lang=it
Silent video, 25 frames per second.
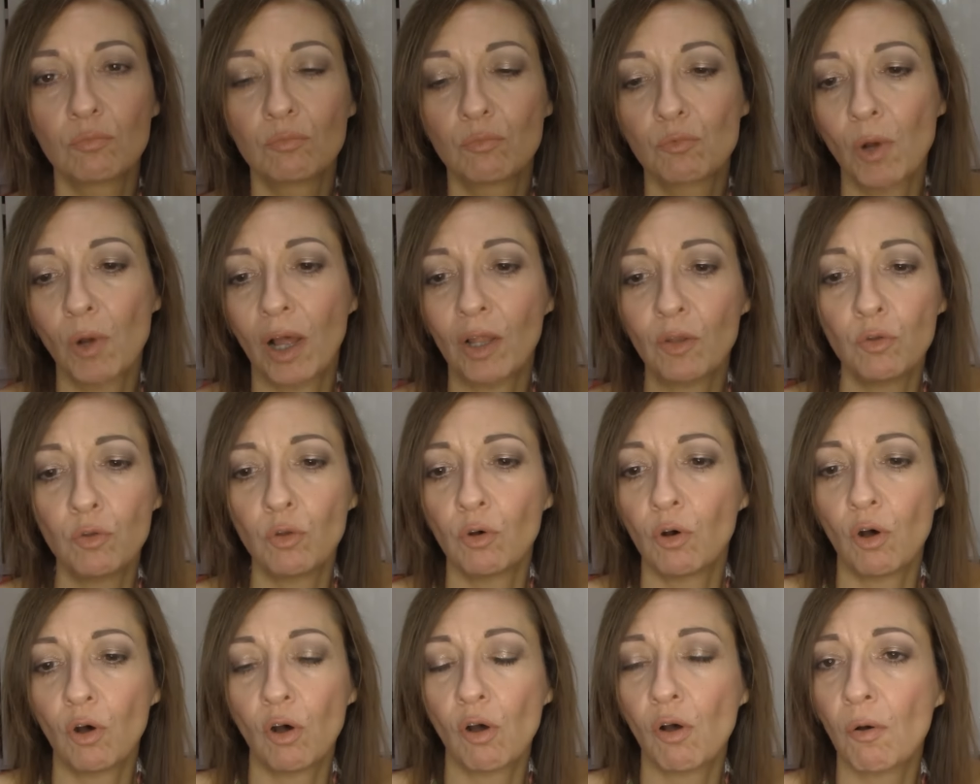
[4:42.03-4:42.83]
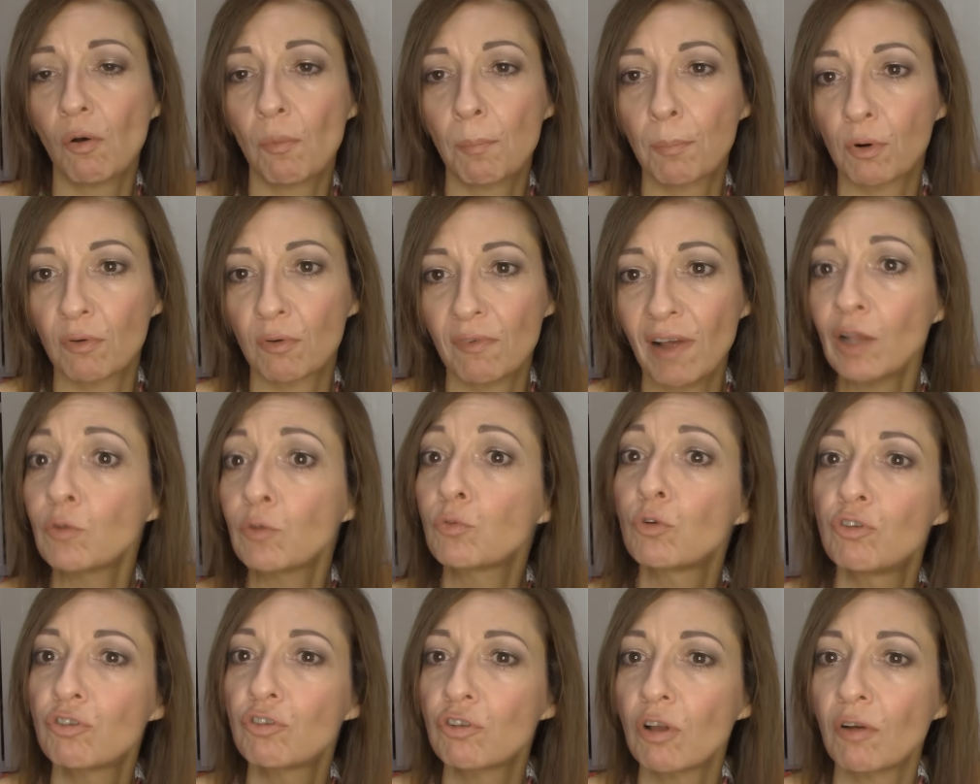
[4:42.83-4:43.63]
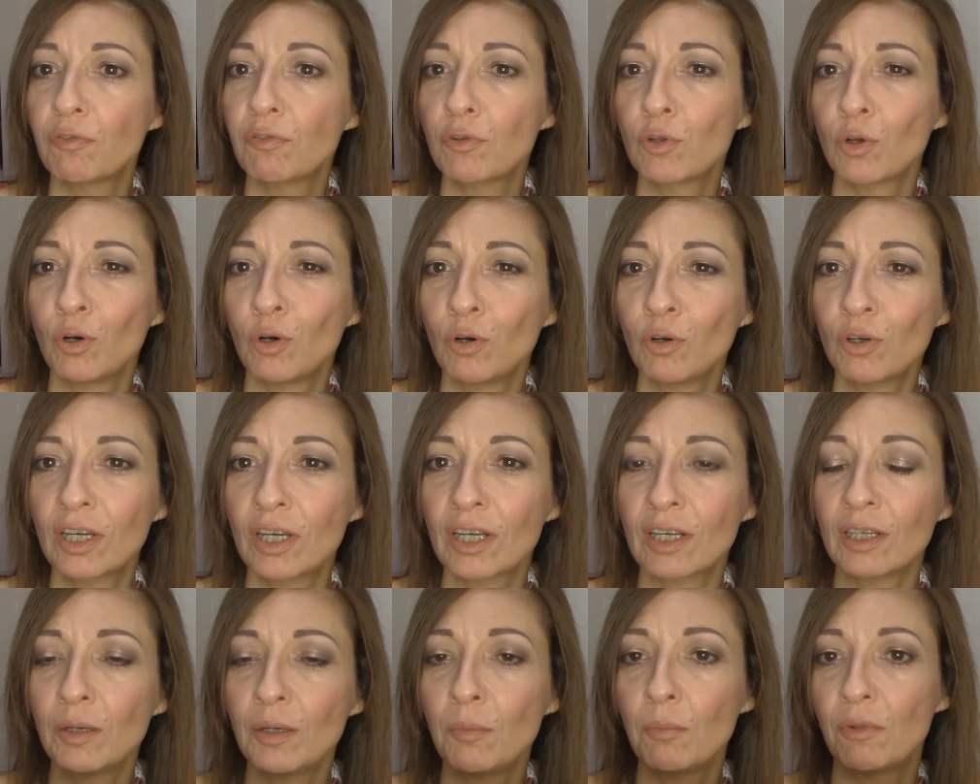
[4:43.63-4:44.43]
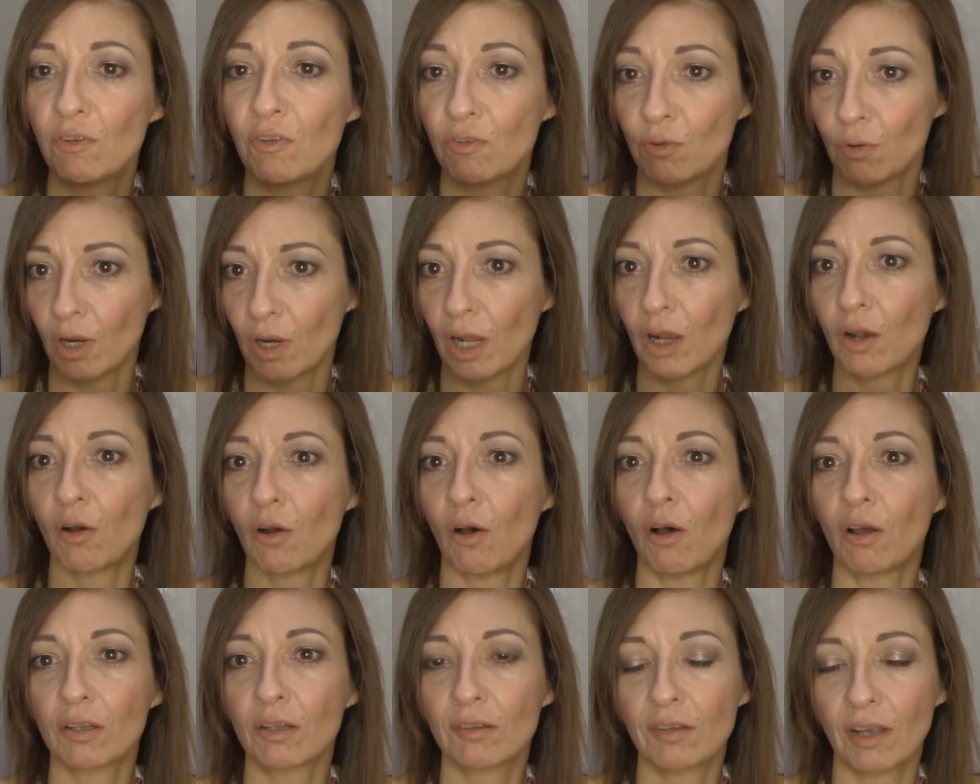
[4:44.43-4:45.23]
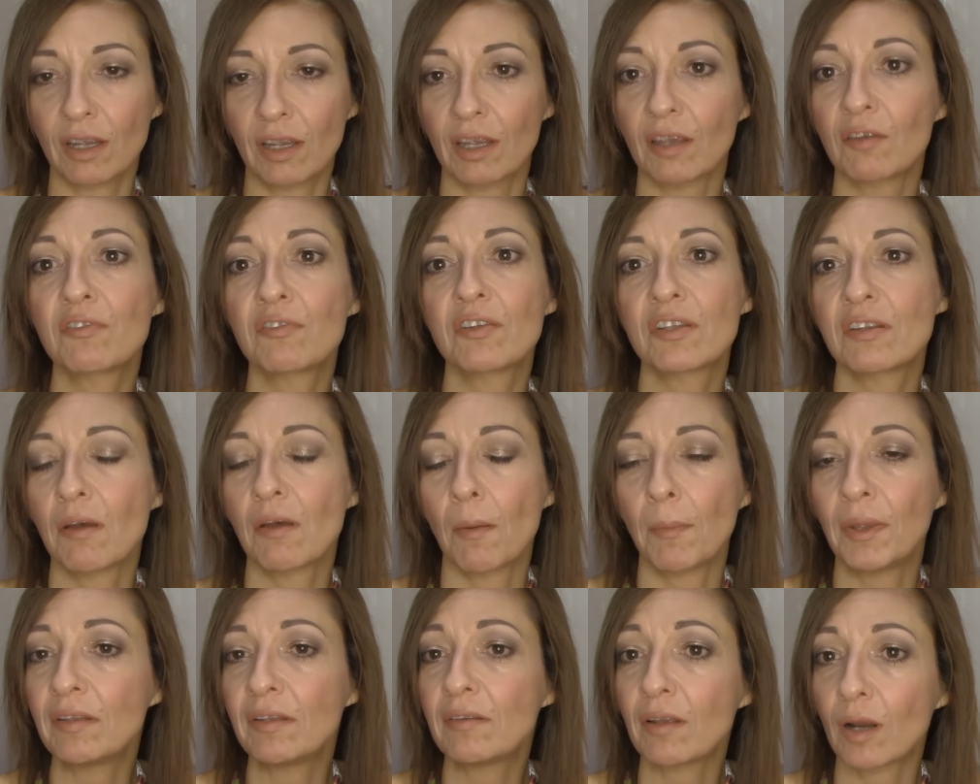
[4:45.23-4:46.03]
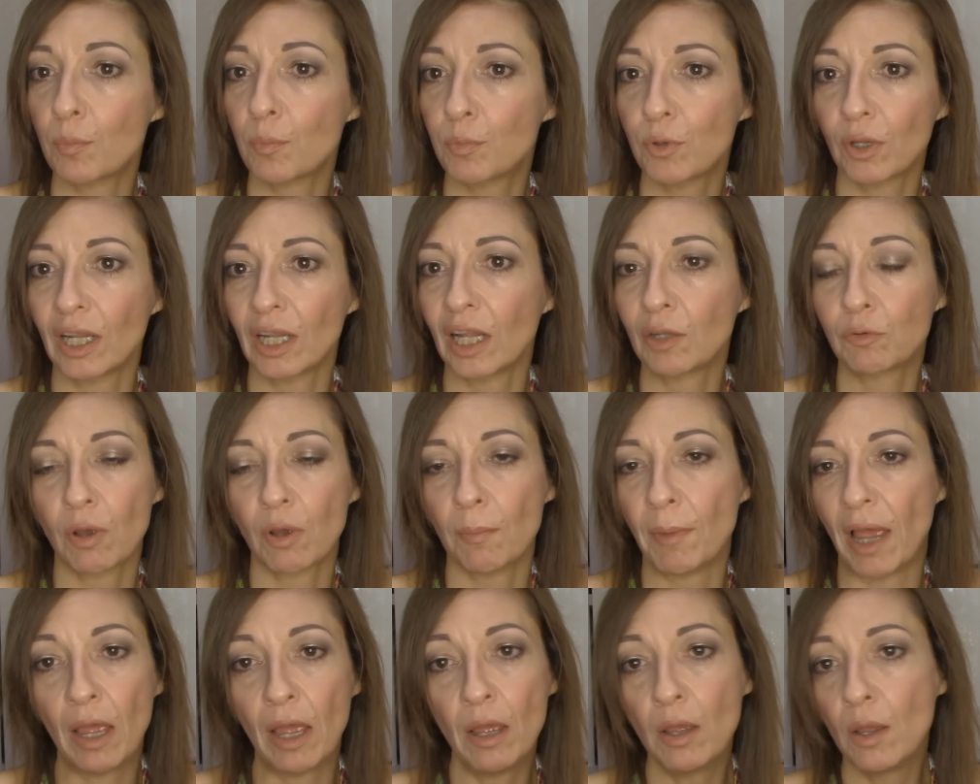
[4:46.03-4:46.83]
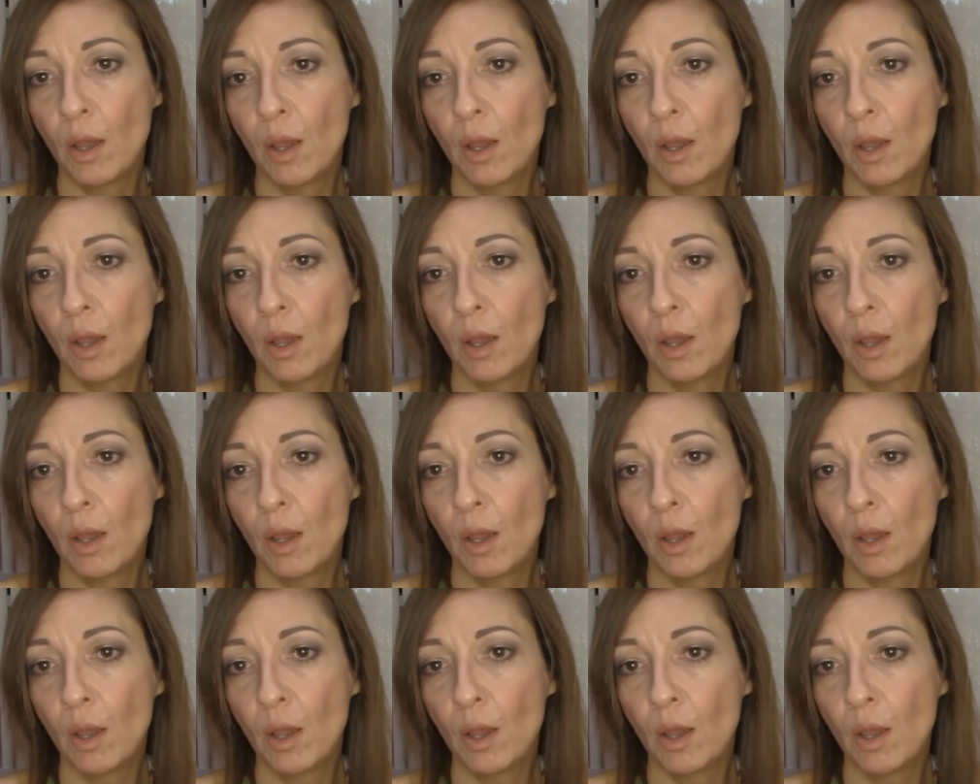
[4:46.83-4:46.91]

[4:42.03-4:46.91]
Quando ho provato il soft ochre mi sono accorta che effettivamente era più adatto a me,